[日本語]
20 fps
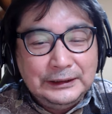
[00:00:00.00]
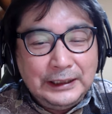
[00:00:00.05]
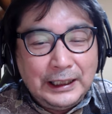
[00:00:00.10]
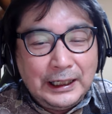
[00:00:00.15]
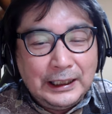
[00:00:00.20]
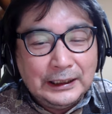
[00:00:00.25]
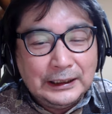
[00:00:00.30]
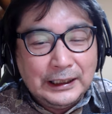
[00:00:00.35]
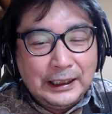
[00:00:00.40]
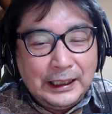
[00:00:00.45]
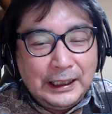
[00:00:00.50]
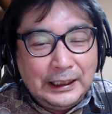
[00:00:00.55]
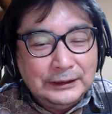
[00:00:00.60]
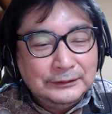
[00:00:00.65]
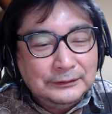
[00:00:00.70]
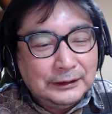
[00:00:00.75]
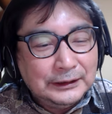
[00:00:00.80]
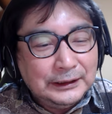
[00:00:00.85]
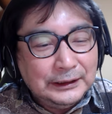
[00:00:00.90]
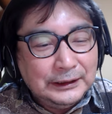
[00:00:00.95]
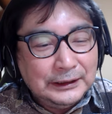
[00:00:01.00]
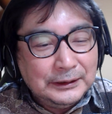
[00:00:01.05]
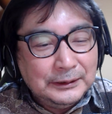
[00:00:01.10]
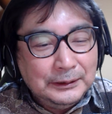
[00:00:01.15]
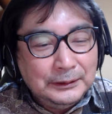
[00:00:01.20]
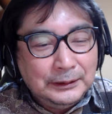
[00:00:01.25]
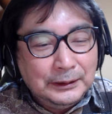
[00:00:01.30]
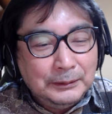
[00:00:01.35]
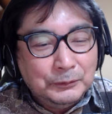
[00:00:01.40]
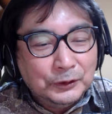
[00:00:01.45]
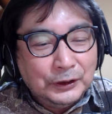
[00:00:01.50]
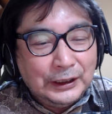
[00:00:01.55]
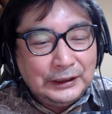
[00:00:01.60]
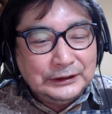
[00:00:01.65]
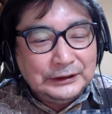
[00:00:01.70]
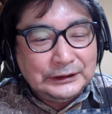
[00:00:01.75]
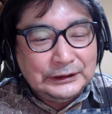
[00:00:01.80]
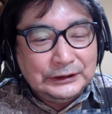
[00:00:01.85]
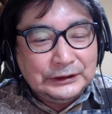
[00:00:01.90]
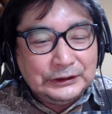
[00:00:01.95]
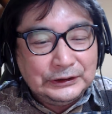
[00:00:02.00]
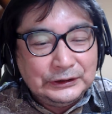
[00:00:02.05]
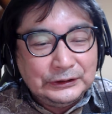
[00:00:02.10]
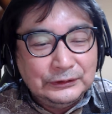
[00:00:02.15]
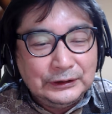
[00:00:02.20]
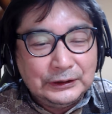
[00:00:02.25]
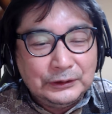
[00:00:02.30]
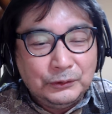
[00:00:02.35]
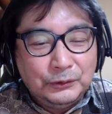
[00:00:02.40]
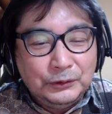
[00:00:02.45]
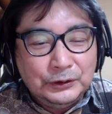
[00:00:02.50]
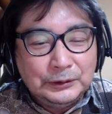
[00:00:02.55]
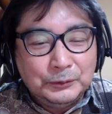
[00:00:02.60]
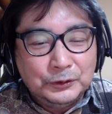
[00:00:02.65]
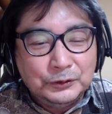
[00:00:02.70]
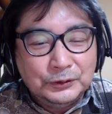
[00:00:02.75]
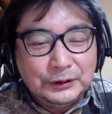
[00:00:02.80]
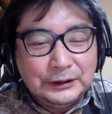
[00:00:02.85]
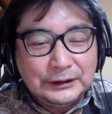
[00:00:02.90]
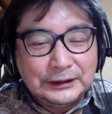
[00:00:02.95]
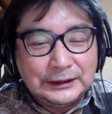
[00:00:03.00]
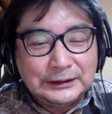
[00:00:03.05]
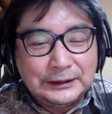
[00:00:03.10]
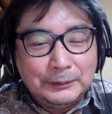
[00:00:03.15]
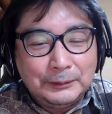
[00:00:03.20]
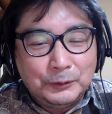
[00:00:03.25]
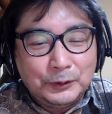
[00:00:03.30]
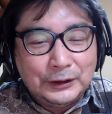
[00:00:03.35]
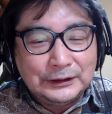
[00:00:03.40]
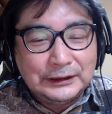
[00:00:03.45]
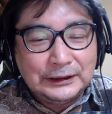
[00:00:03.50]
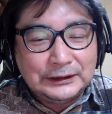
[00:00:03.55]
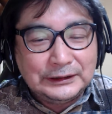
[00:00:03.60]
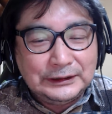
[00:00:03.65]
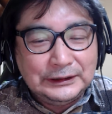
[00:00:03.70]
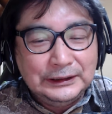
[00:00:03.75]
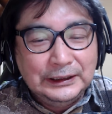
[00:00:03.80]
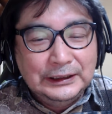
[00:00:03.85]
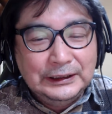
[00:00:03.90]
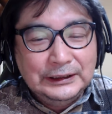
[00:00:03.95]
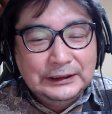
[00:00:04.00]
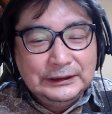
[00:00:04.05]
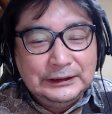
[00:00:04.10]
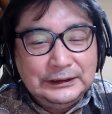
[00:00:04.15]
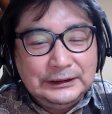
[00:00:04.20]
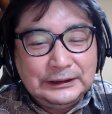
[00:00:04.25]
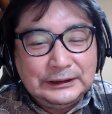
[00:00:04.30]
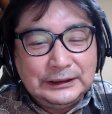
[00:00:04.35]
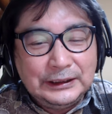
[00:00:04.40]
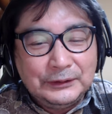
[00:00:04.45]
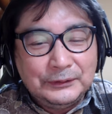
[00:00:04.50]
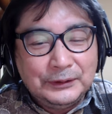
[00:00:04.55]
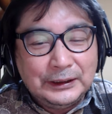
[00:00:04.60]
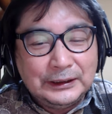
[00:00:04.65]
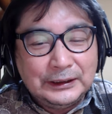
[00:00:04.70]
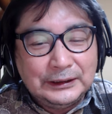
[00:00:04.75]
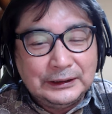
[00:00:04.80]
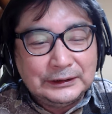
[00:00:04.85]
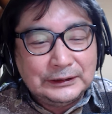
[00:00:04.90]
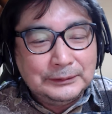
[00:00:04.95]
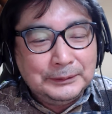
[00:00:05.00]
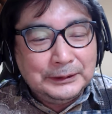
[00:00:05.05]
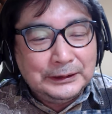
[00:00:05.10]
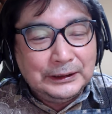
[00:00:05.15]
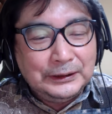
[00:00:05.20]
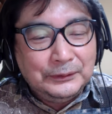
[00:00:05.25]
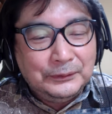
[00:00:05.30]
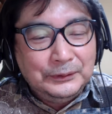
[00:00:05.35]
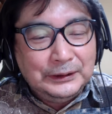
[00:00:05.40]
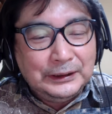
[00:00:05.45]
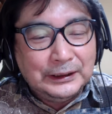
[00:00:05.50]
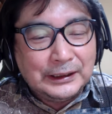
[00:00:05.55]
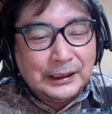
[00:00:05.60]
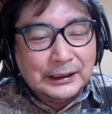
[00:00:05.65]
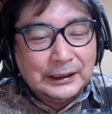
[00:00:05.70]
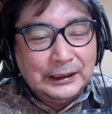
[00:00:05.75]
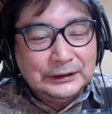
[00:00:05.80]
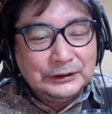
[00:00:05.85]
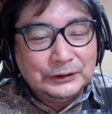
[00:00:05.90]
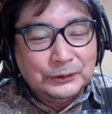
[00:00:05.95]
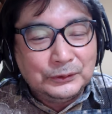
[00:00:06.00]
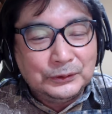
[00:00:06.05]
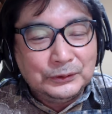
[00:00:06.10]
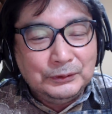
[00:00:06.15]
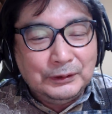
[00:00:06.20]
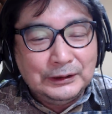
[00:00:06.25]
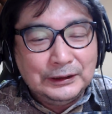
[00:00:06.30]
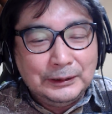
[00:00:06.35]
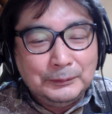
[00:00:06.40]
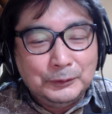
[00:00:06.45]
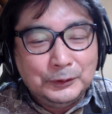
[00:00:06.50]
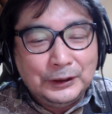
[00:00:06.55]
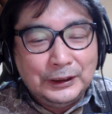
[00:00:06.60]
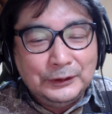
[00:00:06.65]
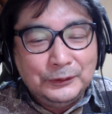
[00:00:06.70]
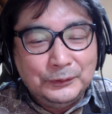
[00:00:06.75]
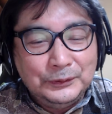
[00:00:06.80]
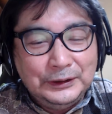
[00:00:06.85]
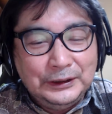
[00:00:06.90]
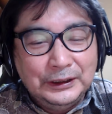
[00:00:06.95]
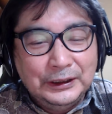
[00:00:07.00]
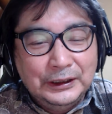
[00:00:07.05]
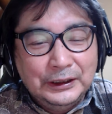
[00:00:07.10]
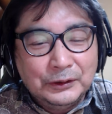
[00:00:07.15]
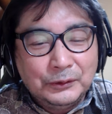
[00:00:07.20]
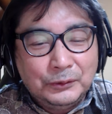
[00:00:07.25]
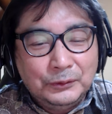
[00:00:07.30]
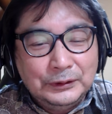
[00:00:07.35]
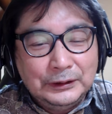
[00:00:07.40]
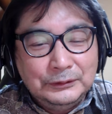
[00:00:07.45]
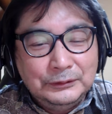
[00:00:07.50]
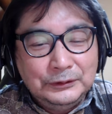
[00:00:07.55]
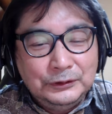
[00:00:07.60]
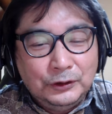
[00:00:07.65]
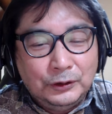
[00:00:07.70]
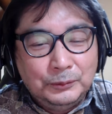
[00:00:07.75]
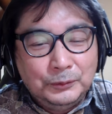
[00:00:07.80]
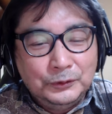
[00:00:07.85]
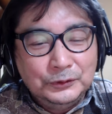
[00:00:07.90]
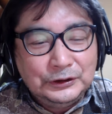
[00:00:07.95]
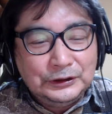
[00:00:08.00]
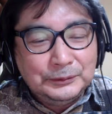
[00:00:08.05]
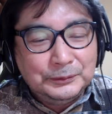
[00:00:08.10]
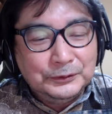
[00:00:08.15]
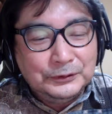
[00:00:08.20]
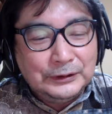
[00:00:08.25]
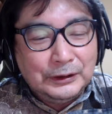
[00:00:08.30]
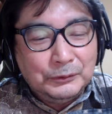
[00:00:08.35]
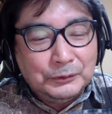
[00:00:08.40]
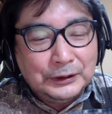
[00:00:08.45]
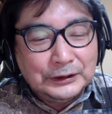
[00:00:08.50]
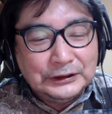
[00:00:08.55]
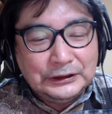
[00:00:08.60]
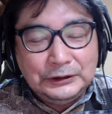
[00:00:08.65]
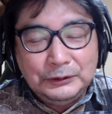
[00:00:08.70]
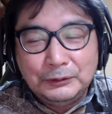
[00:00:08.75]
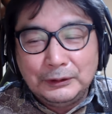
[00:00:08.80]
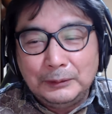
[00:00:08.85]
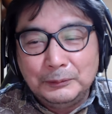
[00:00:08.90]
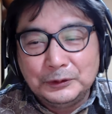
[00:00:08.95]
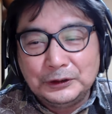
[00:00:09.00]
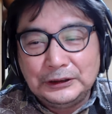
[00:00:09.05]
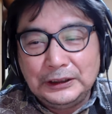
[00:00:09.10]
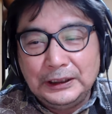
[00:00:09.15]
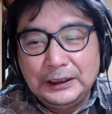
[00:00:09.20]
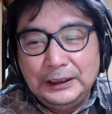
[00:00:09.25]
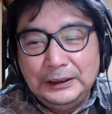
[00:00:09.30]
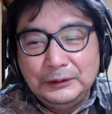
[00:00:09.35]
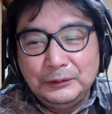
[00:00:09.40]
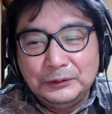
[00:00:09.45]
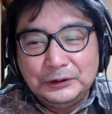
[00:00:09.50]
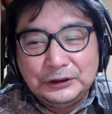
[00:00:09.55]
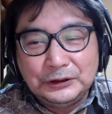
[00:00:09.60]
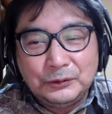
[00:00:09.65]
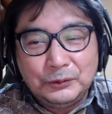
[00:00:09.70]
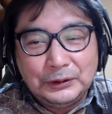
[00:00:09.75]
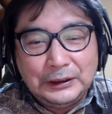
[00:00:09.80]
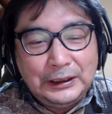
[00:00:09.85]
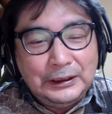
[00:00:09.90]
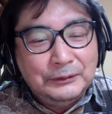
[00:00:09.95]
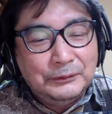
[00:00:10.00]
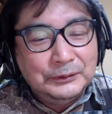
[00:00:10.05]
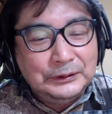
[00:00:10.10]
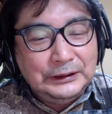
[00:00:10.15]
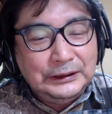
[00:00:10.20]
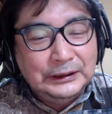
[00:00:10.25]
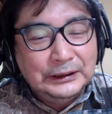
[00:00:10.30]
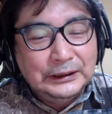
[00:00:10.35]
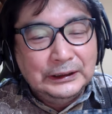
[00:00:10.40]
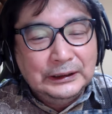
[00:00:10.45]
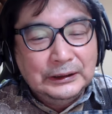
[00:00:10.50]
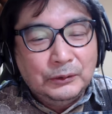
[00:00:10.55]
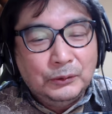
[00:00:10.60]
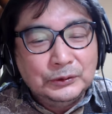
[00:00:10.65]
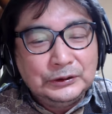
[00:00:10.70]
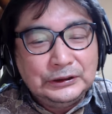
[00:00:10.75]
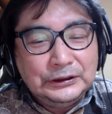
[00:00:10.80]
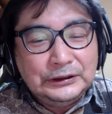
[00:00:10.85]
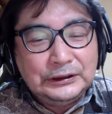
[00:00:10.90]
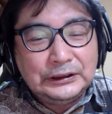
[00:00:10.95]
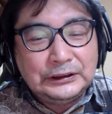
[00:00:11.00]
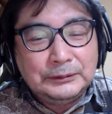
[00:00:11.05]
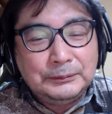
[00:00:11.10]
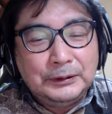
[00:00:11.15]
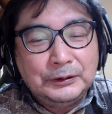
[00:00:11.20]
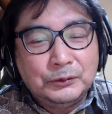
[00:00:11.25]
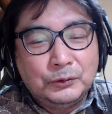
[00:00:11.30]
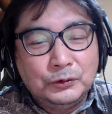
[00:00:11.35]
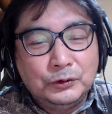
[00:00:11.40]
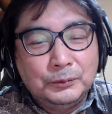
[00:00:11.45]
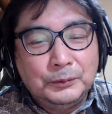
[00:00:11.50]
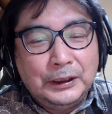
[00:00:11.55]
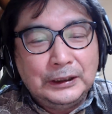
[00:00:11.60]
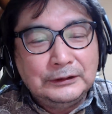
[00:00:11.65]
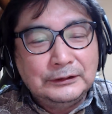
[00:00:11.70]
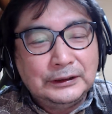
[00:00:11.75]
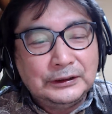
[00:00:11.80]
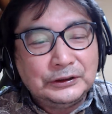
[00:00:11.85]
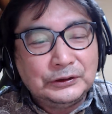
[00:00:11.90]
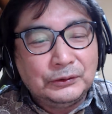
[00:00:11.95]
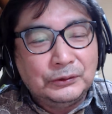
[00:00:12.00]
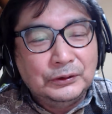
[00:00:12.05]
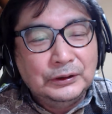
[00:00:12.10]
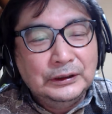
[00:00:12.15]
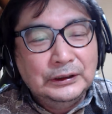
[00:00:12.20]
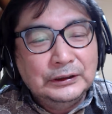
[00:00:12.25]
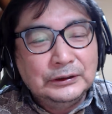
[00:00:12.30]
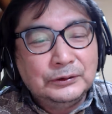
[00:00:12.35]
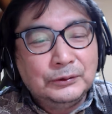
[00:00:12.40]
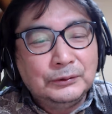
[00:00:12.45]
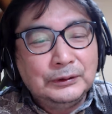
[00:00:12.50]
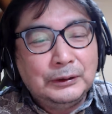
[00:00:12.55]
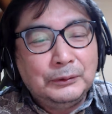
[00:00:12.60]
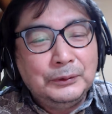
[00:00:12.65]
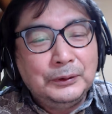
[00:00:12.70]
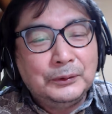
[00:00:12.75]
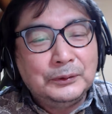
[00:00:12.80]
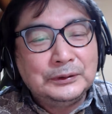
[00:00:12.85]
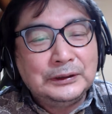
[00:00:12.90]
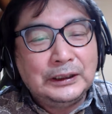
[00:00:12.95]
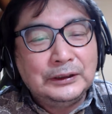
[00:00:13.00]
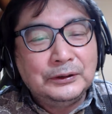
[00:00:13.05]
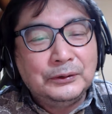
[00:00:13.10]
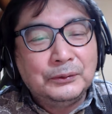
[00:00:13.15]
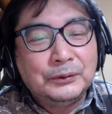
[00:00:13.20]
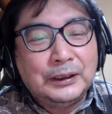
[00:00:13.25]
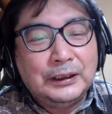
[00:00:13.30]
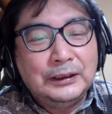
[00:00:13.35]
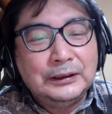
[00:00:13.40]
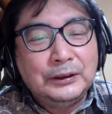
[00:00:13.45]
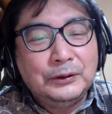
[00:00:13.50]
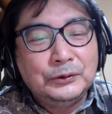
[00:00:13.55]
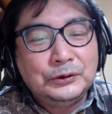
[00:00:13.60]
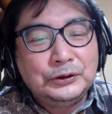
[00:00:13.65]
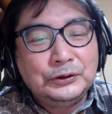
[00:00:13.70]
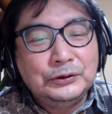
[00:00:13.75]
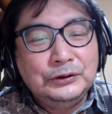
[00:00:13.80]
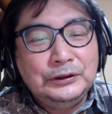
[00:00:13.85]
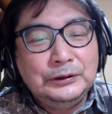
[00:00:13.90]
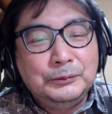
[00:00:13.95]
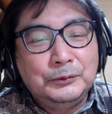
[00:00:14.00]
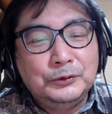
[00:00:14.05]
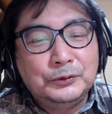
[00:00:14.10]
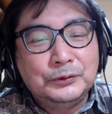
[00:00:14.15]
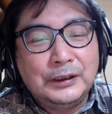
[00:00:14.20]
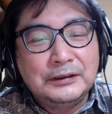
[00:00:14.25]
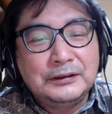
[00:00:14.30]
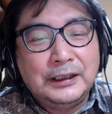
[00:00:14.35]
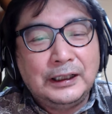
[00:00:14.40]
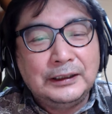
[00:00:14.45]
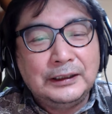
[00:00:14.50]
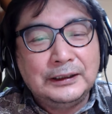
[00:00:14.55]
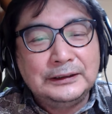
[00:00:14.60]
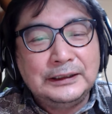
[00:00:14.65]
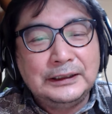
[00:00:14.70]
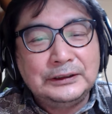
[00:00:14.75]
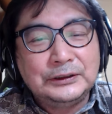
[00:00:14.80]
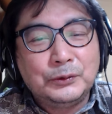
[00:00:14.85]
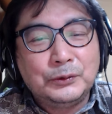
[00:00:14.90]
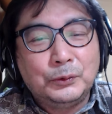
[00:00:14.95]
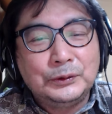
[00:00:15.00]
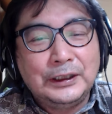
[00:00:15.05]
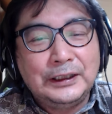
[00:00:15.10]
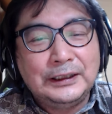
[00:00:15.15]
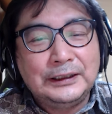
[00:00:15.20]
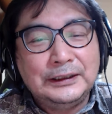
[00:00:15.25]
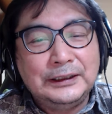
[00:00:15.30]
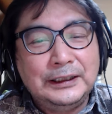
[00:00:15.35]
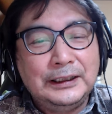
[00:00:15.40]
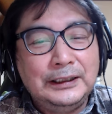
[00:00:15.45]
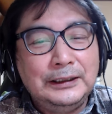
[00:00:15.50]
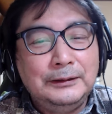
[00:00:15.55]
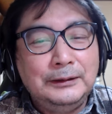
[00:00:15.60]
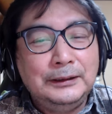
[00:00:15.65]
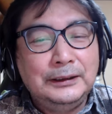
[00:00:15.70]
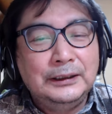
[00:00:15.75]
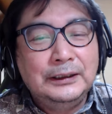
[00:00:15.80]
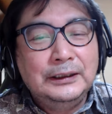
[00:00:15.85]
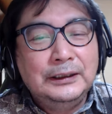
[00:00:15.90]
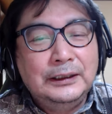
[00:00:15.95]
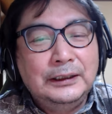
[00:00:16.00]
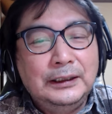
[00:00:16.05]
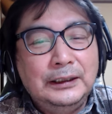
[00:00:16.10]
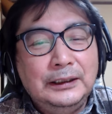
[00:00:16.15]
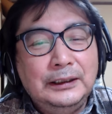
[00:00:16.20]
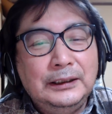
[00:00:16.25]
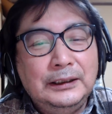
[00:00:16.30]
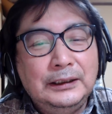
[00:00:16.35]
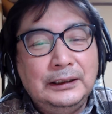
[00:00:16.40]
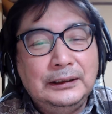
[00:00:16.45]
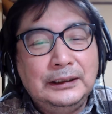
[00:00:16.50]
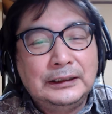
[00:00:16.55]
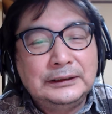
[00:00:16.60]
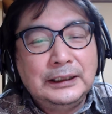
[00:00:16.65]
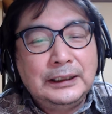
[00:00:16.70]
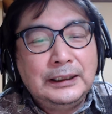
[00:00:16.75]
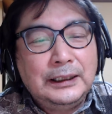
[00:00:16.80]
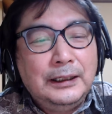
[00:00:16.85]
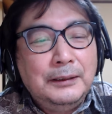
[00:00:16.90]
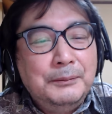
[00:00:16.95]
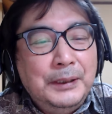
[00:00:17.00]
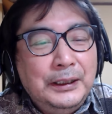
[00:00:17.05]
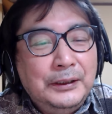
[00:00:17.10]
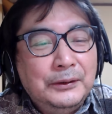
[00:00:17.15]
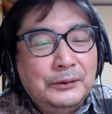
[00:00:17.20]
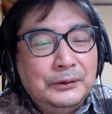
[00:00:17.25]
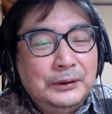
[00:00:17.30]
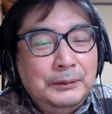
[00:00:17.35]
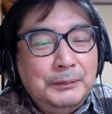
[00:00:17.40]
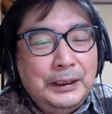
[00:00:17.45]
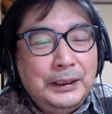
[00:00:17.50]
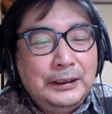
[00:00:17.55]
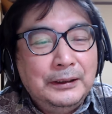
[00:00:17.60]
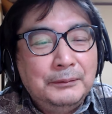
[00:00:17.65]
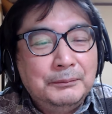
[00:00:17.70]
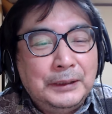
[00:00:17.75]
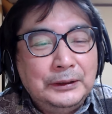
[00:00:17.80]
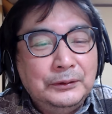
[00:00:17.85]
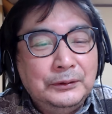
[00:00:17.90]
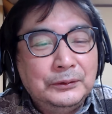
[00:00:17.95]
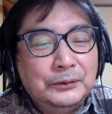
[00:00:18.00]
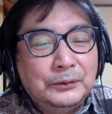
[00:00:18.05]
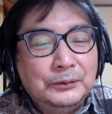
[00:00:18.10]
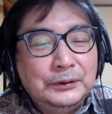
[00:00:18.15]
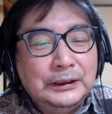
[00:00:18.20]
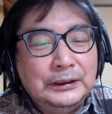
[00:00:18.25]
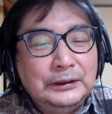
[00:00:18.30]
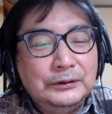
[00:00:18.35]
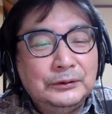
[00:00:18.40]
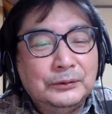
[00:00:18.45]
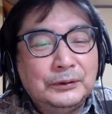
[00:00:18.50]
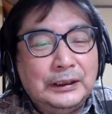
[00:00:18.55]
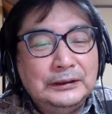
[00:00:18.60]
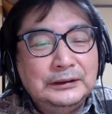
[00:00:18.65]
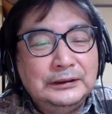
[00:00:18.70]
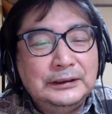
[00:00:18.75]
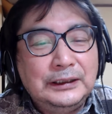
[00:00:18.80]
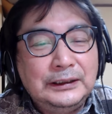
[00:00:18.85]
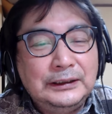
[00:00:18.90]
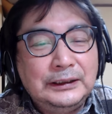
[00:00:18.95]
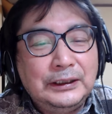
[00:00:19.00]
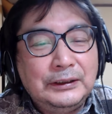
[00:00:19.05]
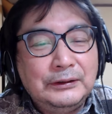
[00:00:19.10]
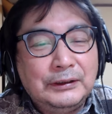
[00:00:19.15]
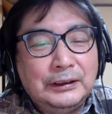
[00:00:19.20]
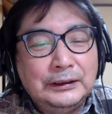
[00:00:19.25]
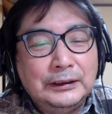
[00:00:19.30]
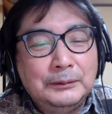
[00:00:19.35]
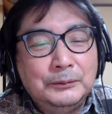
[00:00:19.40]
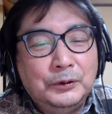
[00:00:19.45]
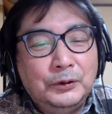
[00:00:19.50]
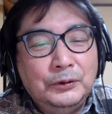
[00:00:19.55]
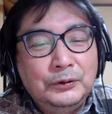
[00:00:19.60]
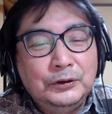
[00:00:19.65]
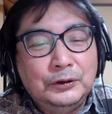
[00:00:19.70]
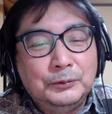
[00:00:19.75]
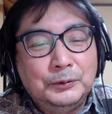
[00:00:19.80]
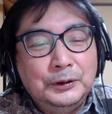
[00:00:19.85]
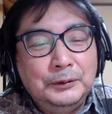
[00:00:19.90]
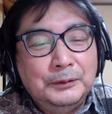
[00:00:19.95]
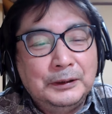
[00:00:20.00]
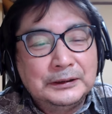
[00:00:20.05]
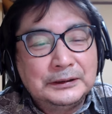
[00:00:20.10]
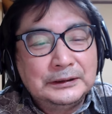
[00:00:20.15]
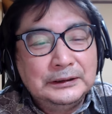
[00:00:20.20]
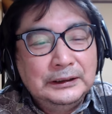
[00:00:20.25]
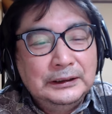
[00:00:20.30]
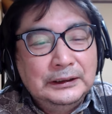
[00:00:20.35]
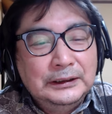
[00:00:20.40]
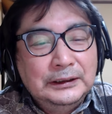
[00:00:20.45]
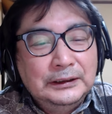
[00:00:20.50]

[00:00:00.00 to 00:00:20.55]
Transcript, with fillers: ギャーがあるわけ でもないし、自由な教育も受けさせてもらったし、人生の中で全てにおいて過干渉というわけでもないのに、こんな風に思う自分がおかしいのかもしれないと自己嫌悪に陥ってしまうこともあるでしょう。そんな親御さんとの関係を周囲にも深く話せず、答えが出ない、出せない迷路に迷い込んでいると感じられている方も多いと思います。